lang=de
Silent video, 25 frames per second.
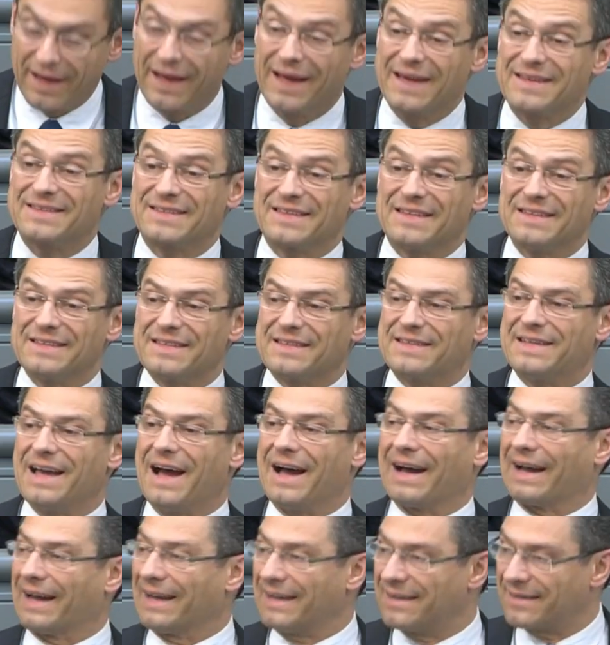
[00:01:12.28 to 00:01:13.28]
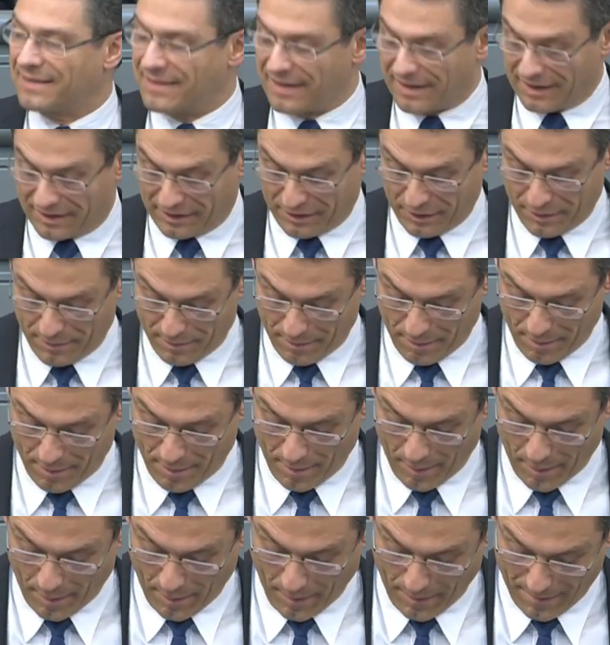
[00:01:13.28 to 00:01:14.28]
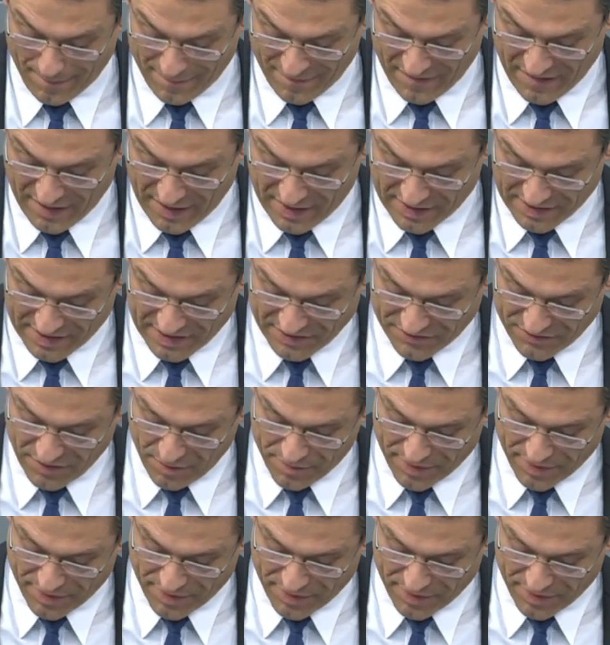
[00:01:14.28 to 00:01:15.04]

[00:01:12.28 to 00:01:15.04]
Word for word: Es ist ja richtig, dass